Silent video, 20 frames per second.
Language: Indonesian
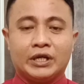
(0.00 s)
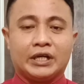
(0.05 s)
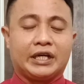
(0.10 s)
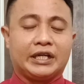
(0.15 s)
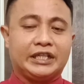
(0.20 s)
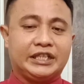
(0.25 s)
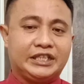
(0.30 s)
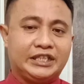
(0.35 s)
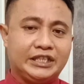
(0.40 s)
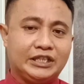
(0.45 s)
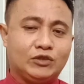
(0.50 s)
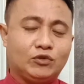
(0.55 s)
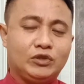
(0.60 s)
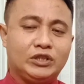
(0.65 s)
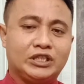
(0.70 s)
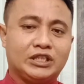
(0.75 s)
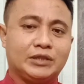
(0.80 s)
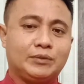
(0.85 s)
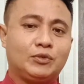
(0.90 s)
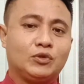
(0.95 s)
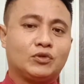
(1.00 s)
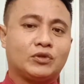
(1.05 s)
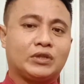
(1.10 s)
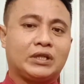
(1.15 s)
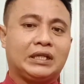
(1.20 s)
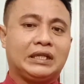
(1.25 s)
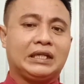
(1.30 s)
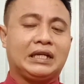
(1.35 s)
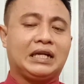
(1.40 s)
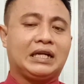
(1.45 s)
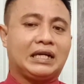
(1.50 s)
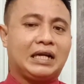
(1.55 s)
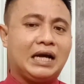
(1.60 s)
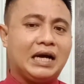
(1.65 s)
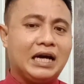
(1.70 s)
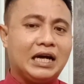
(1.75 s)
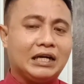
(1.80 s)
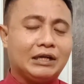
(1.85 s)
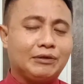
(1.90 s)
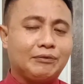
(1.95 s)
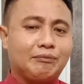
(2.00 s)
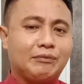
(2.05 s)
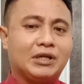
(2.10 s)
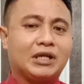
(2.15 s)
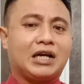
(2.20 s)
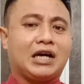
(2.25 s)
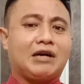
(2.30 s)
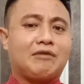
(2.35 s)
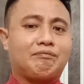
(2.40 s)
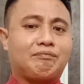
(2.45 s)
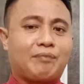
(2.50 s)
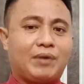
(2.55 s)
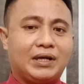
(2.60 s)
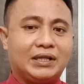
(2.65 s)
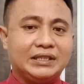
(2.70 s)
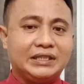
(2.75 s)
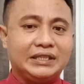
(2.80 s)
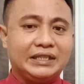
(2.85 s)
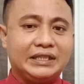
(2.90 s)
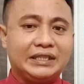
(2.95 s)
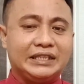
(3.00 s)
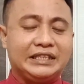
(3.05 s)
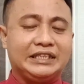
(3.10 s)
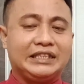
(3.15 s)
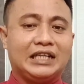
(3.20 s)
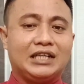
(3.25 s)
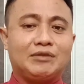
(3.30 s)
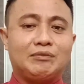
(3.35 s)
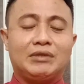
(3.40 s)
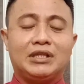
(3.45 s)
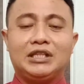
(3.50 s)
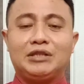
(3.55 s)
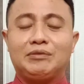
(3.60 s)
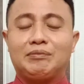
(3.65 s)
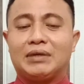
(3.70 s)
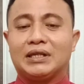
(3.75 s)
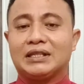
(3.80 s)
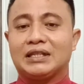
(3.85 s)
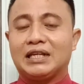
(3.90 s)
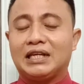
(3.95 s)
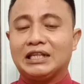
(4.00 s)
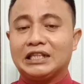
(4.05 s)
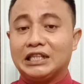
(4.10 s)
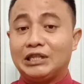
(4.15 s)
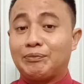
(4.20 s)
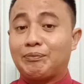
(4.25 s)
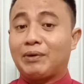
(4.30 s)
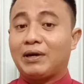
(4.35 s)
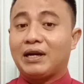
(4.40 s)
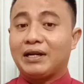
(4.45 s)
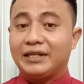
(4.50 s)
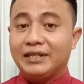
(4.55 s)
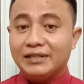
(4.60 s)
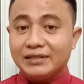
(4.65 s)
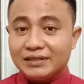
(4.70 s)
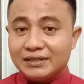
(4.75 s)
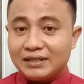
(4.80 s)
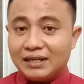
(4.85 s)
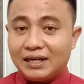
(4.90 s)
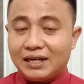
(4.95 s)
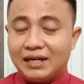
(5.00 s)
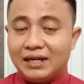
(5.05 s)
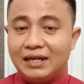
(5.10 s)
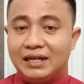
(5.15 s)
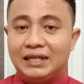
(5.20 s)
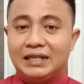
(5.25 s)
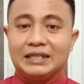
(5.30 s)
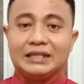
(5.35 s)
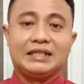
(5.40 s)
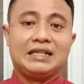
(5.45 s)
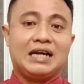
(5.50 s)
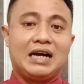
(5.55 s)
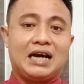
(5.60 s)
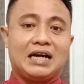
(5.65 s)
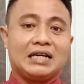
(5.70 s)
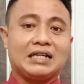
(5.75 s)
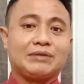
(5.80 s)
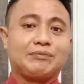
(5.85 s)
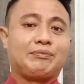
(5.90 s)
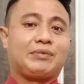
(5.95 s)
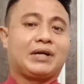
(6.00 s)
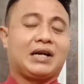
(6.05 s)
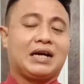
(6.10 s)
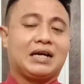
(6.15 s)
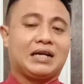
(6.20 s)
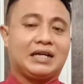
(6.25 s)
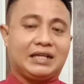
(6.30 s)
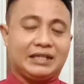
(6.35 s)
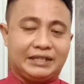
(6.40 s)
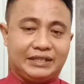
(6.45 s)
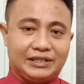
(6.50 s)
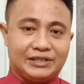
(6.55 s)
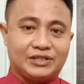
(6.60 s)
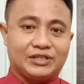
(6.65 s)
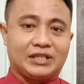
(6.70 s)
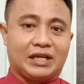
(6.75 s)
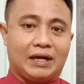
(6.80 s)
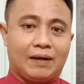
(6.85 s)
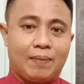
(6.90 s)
Nah, di situ disebutkan larangan berkampanye yang melibatkan kepala desa dan perangkat desa.